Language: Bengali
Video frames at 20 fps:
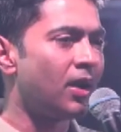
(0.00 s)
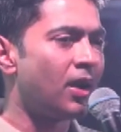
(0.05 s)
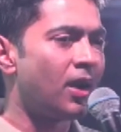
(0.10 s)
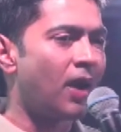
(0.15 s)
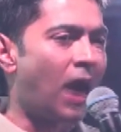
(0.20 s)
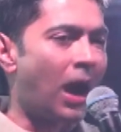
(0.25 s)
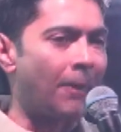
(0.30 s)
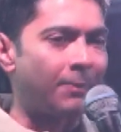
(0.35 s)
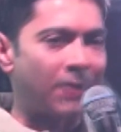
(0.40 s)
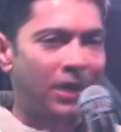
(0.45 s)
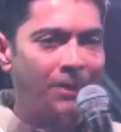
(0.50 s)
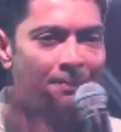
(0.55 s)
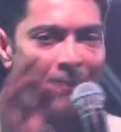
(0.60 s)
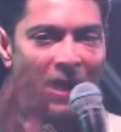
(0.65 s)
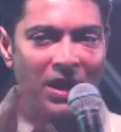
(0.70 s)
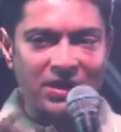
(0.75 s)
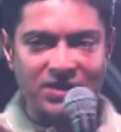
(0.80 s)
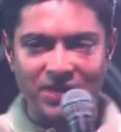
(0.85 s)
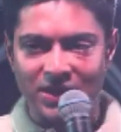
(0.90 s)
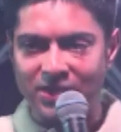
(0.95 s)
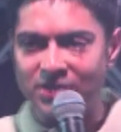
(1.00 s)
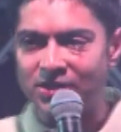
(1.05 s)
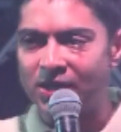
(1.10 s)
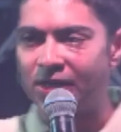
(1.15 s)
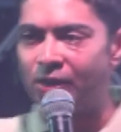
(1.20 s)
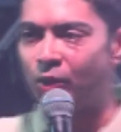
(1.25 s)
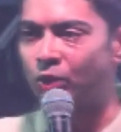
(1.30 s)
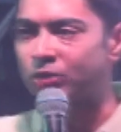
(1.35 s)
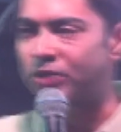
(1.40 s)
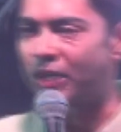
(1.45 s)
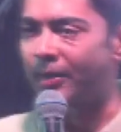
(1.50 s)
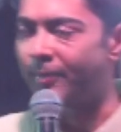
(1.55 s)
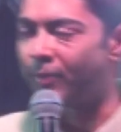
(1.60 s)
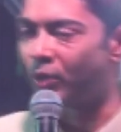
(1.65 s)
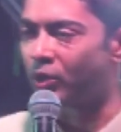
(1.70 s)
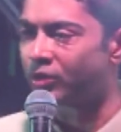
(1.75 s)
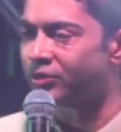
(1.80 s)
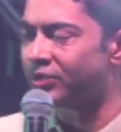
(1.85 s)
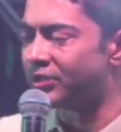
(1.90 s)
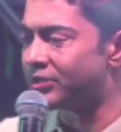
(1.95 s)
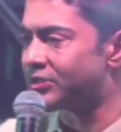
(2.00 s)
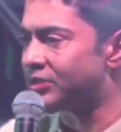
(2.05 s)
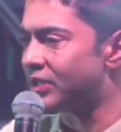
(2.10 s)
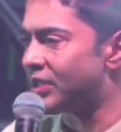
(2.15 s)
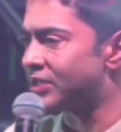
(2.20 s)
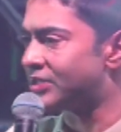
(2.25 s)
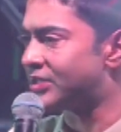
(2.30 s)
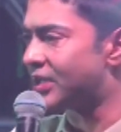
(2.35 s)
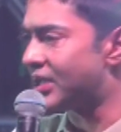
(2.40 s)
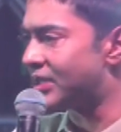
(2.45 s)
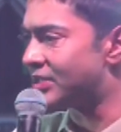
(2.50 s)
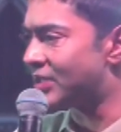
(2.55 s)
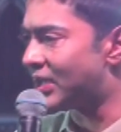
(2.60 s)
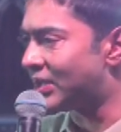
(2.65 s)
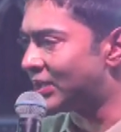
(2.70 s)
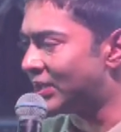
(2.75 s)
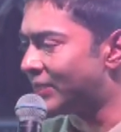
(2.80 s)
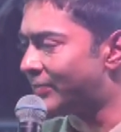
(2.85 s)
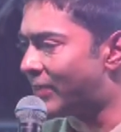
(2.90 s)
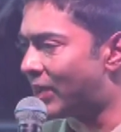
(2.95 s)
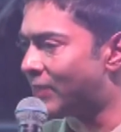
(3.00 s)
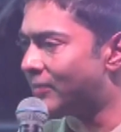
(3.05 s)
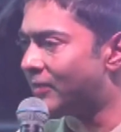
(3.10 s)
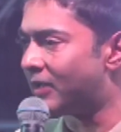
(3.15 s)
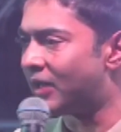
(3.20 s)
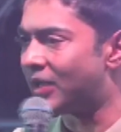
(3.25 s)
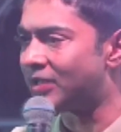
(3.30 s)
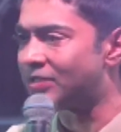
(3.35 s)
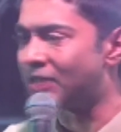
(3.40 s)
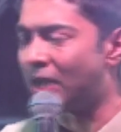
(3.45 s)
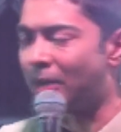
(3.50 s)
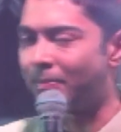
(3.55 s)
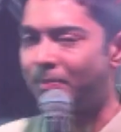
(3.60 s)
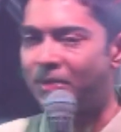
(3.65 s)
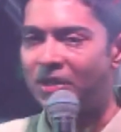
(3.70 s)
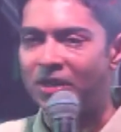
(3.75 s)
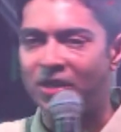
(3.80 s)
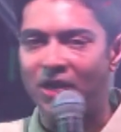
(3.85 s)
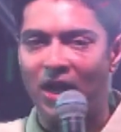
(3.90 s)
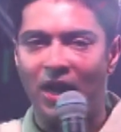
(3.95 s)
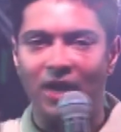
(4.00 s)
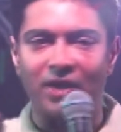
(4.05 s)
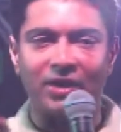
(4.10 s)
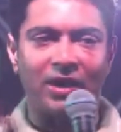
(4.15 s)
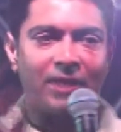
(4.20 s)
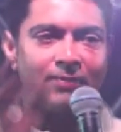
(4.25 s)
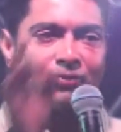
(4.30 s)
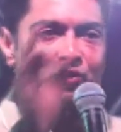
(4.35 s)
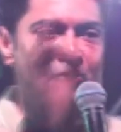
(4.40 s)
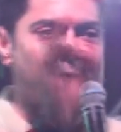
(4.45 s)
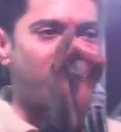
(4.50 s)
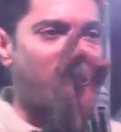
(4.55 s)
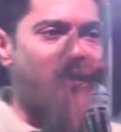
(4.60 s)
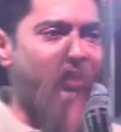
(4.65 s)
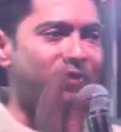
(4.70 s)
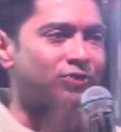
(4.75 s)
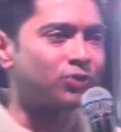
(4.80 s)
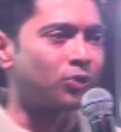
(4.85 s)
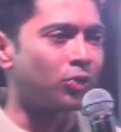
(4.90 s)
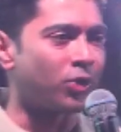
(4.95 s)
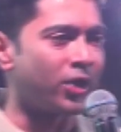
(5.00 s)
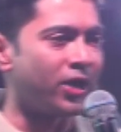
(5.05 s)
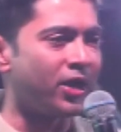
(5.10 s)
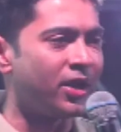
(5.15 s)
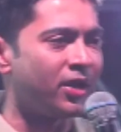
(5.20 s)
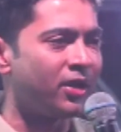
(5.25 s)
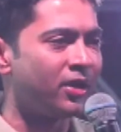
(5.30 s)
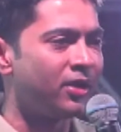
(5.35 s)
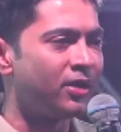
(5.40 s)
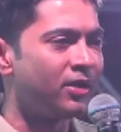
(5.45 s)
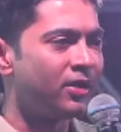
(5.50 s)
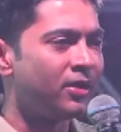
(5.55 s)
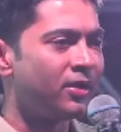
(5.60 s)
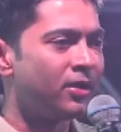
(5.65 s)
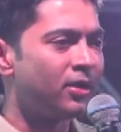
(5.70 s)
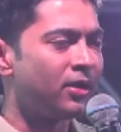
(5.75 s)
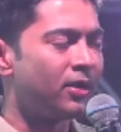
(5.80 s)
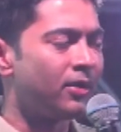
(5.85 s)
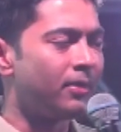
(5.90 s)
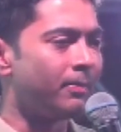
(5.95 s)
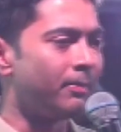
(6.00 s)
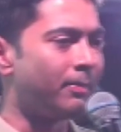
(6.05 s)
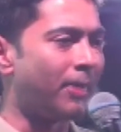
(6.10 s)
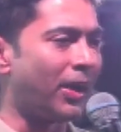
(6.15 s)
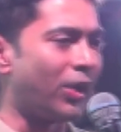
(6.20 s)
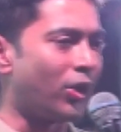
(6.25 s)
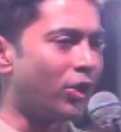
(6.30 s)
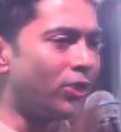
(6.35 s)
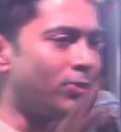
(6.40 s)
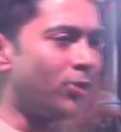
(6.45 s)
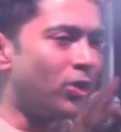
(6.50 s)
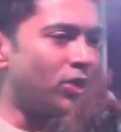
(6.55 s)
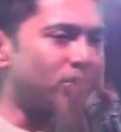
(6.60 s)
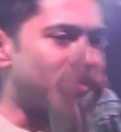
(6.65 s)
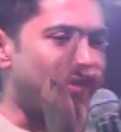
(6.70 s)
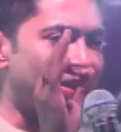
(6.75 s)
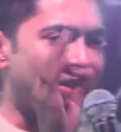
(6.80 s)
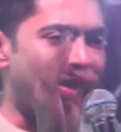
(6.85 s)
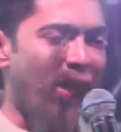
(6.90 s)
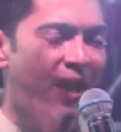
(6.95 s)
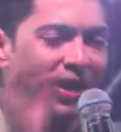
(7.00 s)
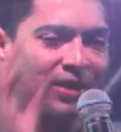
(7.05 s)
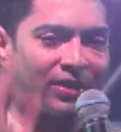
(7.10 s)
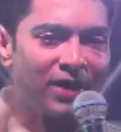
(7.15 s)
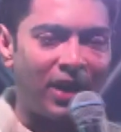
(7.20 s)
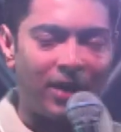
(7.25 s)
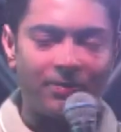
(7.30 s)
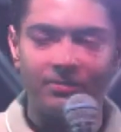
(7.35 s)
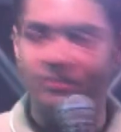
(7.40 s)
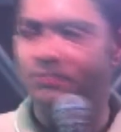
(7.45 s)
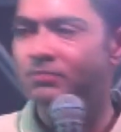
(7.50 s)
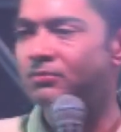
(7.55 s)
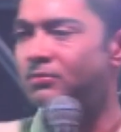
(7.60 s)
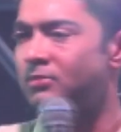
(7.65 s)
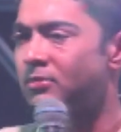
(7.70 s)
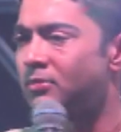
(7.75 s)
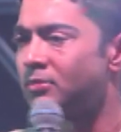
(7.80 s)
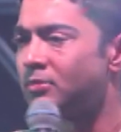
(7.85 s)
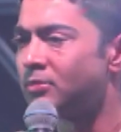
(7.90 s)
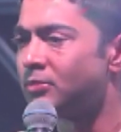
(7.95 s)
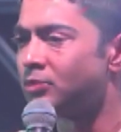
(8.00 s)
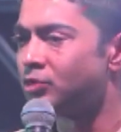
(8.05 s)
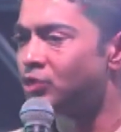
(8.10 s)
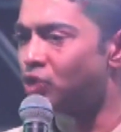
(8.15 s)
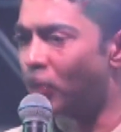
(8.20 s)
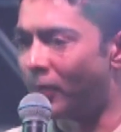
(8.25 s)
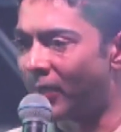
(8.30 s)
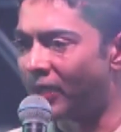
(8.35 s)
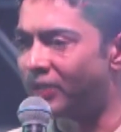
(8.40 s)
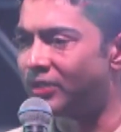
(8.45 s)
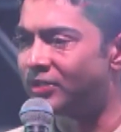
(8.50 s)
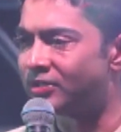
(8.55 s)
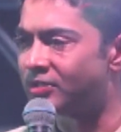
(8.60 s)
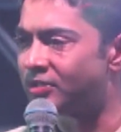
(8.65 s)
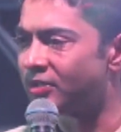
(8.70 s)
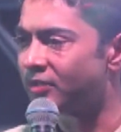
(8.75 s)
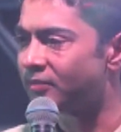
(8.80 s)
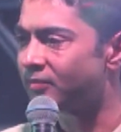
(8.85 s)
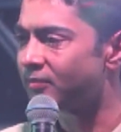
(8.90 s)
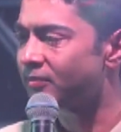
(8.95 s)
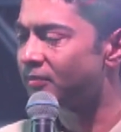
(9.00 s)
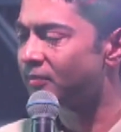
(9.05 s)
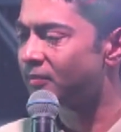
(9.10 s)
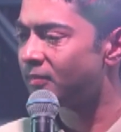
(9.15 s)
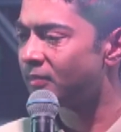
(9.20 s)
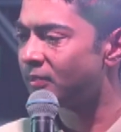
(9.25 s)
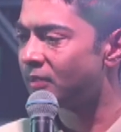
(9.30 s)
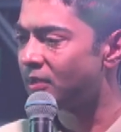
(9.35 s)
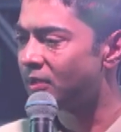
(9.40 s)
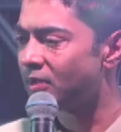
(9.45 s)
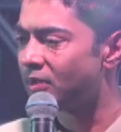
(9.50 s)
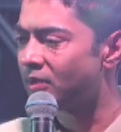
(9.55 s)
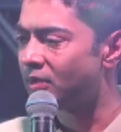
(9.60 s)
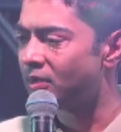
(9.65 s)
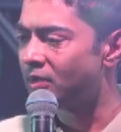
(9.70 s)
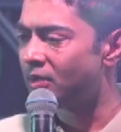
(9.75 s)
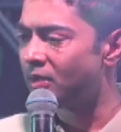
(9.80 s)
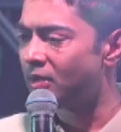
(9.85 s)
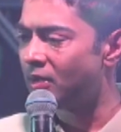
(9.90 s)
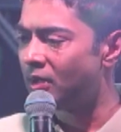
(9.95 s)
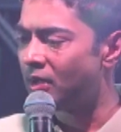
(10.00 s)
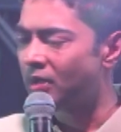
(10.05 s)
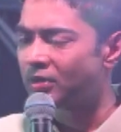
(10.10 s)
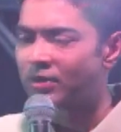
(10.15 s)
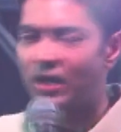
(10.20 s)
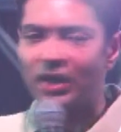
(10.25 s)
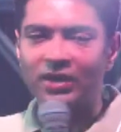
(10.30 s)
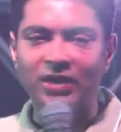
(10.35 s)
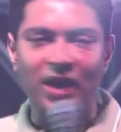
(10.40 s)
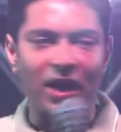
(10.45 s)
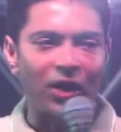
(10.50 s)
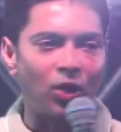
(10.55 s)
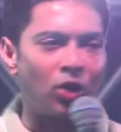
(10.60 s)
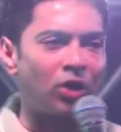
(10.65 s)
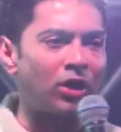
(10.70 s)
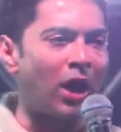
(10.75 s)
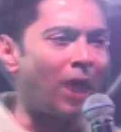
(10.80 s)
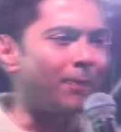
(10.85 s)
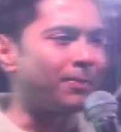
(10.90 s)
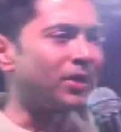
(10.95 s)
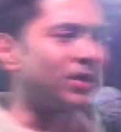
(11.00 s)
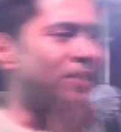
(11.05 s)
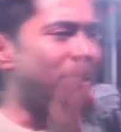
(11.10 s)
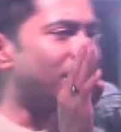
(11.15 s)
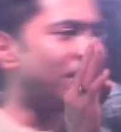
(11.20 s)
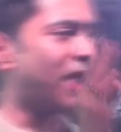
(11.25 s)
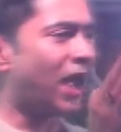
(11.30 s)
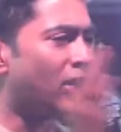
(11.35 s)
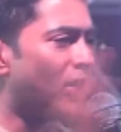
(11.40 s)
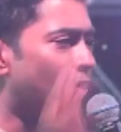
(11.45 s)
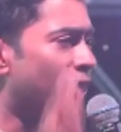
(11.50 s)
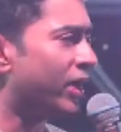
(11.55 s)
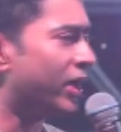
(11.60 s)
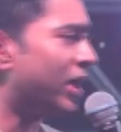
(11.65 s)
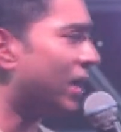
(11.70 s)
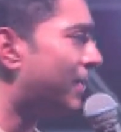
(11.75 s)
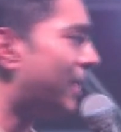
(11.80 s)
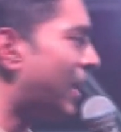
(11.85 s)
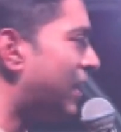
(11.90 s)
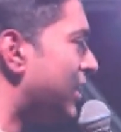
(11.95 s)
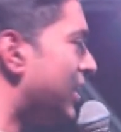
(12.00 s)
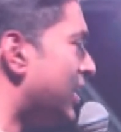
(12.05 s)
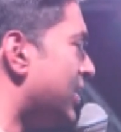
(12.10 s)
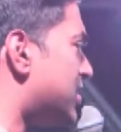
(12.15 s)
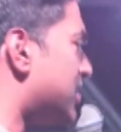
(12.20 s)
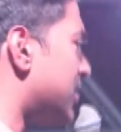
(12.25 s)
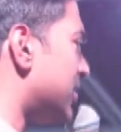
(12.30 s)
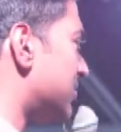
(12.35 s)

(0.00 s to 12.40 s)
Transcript: আপনার পাশের যে লোকটা ভোট দিচ্ছে সে জানতে পারবে না যে আপনি কার নাম সুপারিশ করে ব্যালট বক্সে কার নাম জমা দিচ্ছে তার কারণ আপনাদের কেন ডেকে পাঠিয়েছি